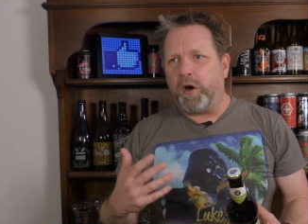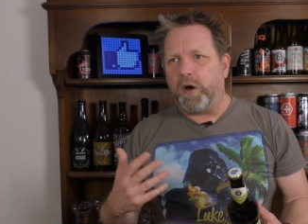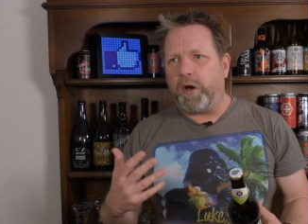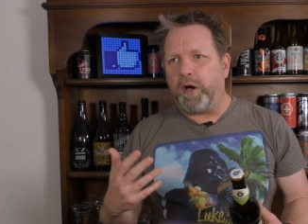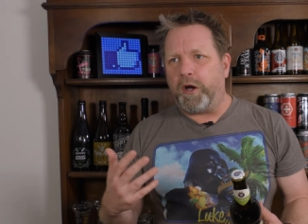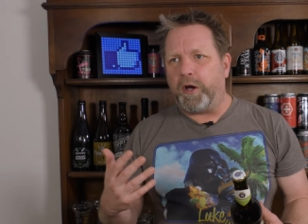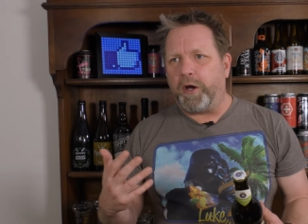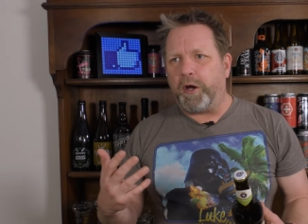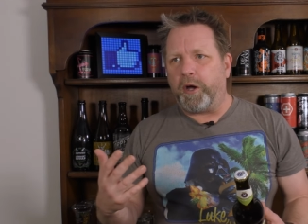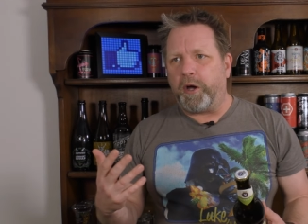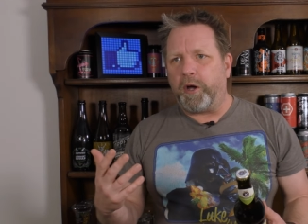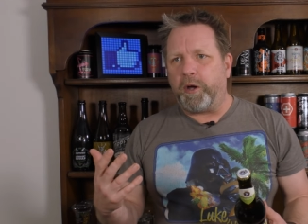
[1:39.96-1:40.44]

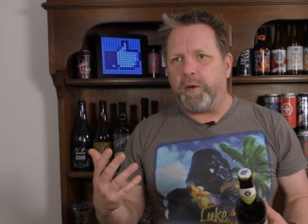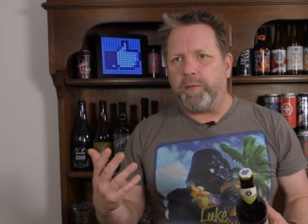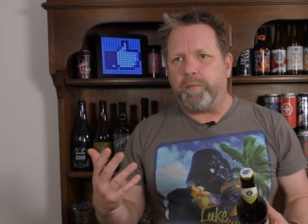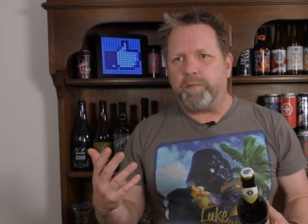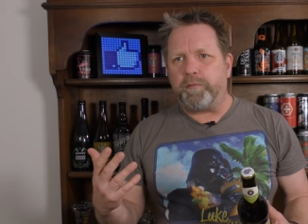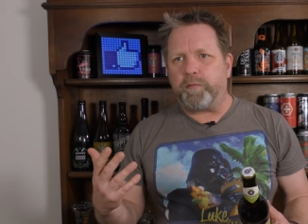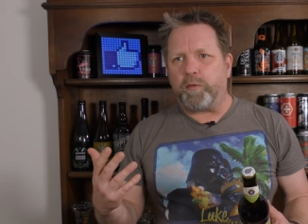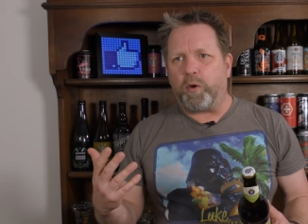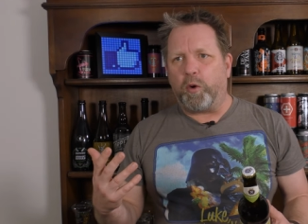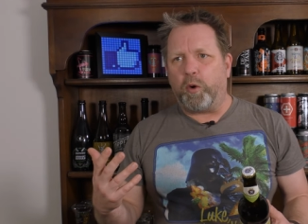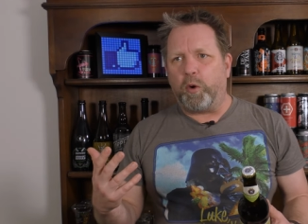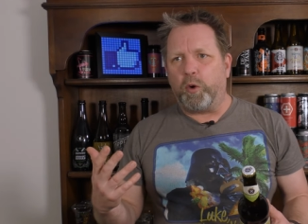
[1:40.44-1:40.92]
Äh,
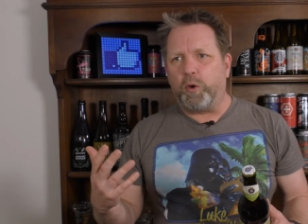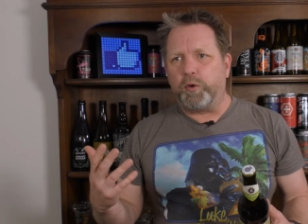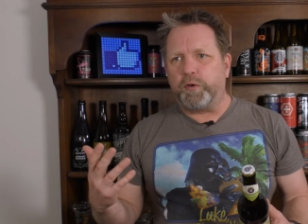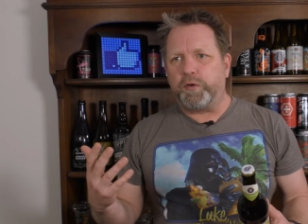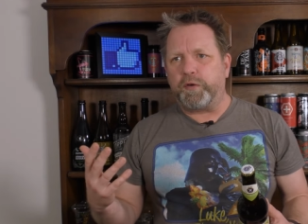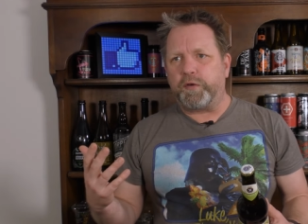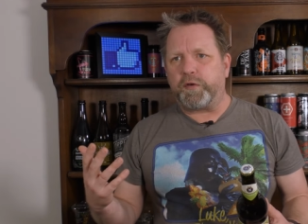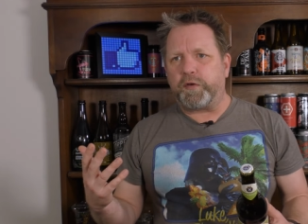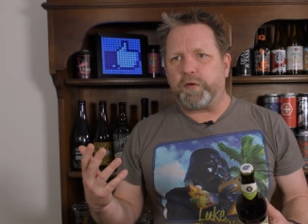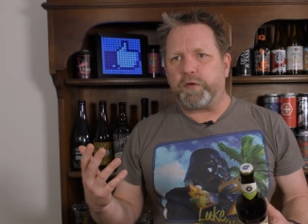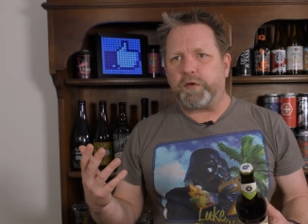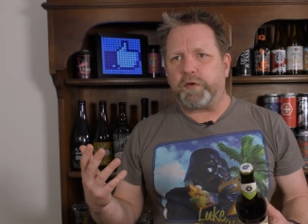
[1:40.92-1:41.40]

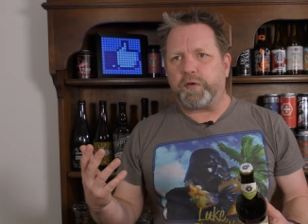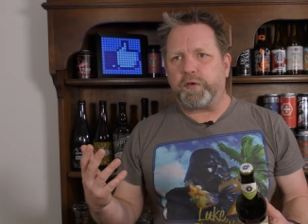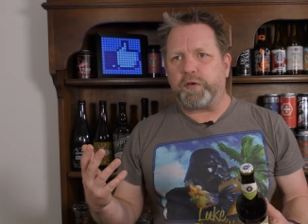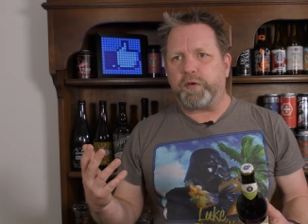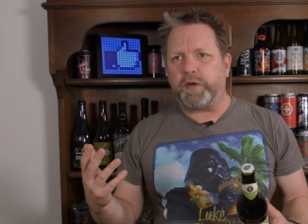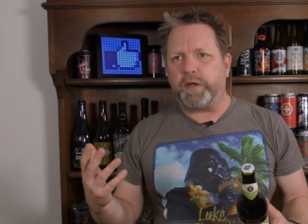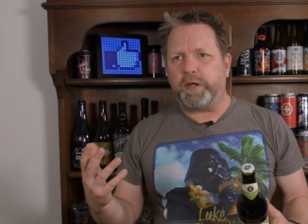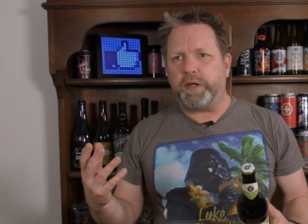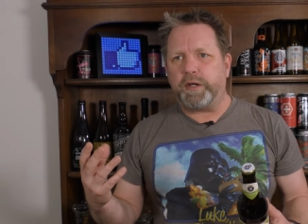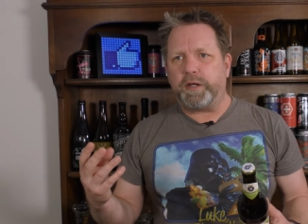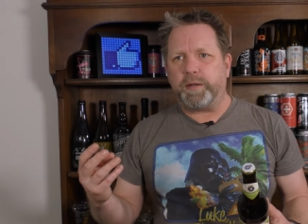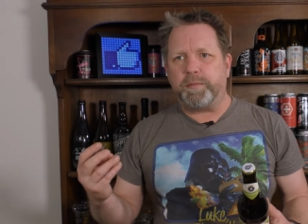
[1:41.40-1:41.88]
und
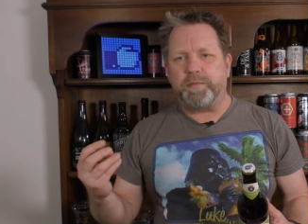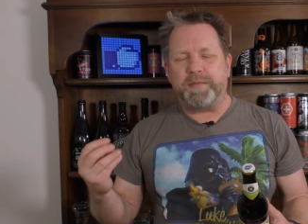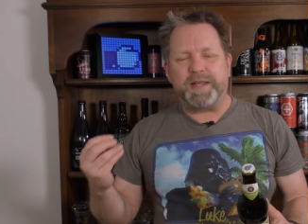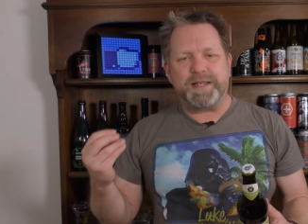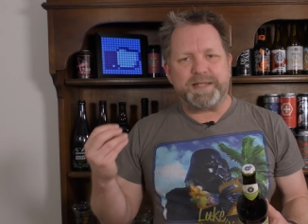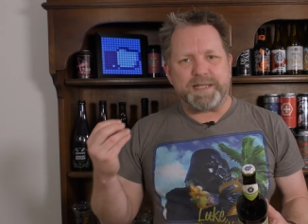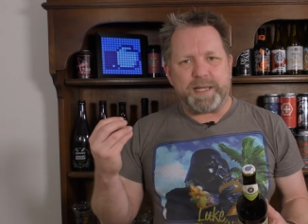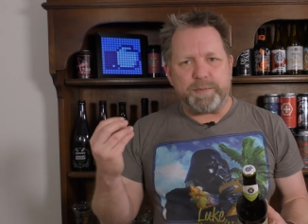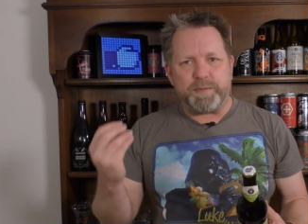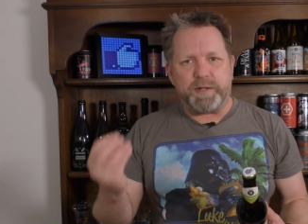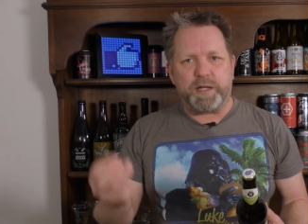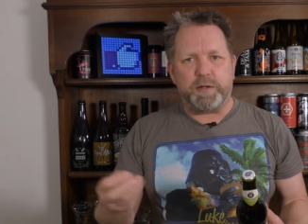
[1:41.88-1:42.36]
ähm,
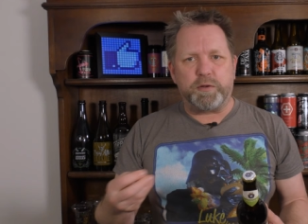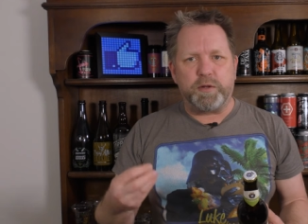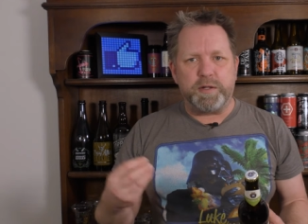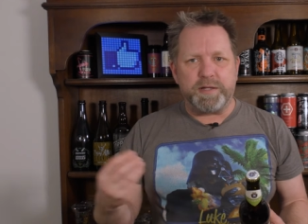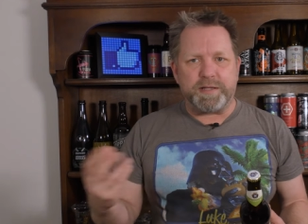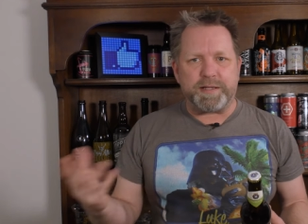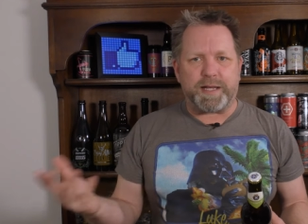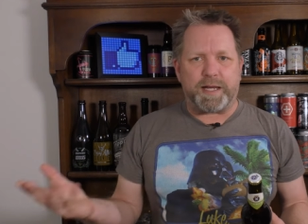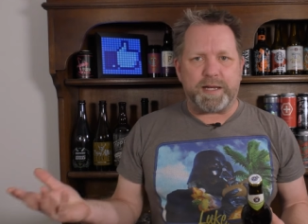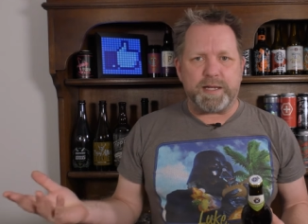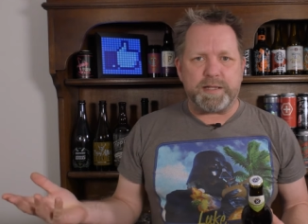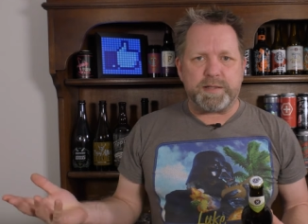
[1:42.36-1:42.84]
es gibt
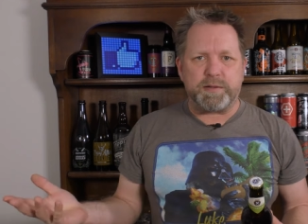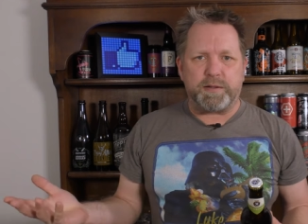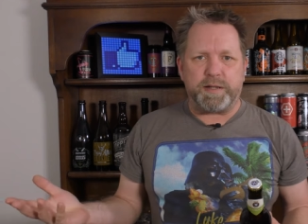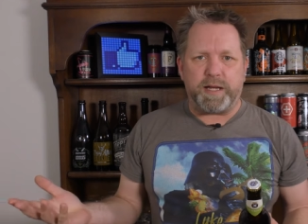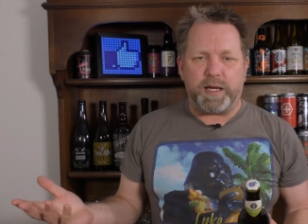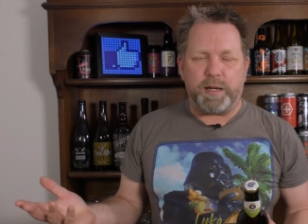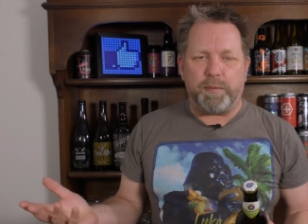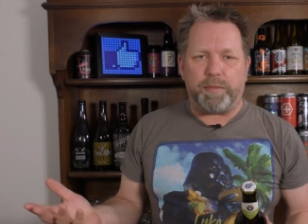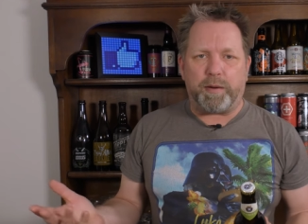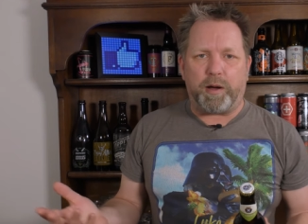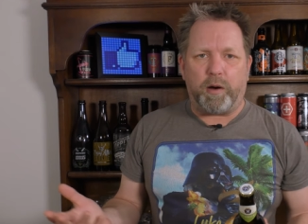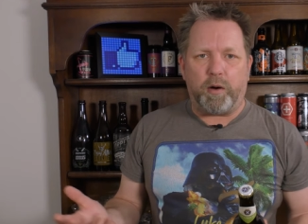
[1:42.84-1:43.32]
natürlich
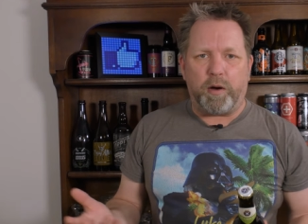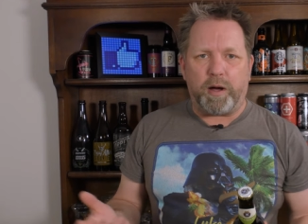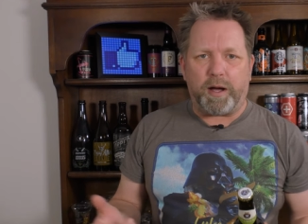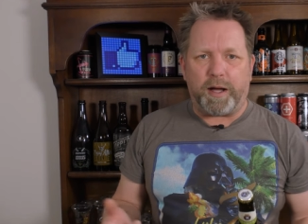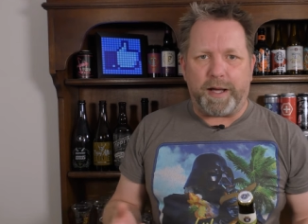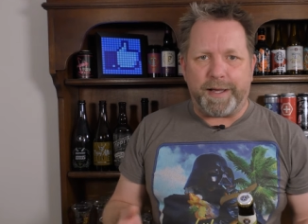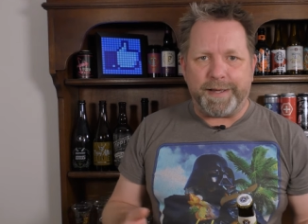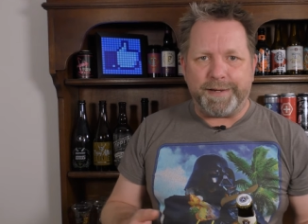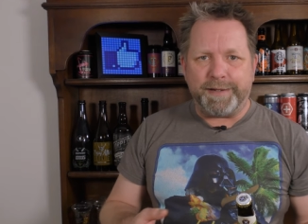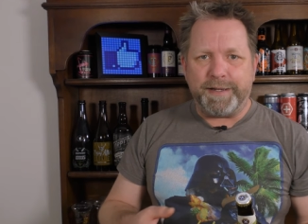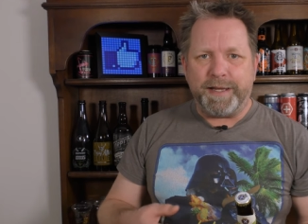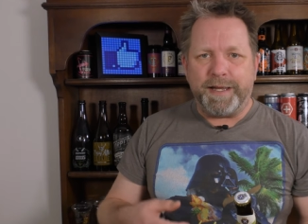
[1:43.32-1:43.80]
traditionelle
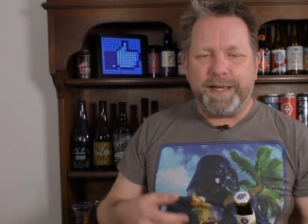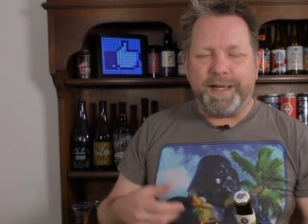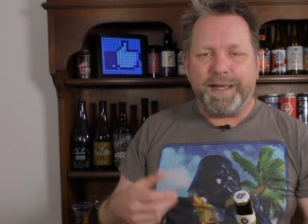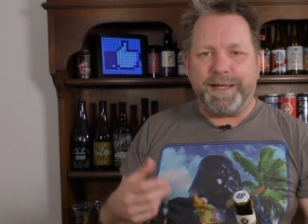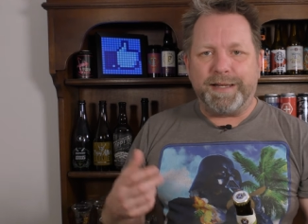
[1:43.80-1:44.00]
Brauereien,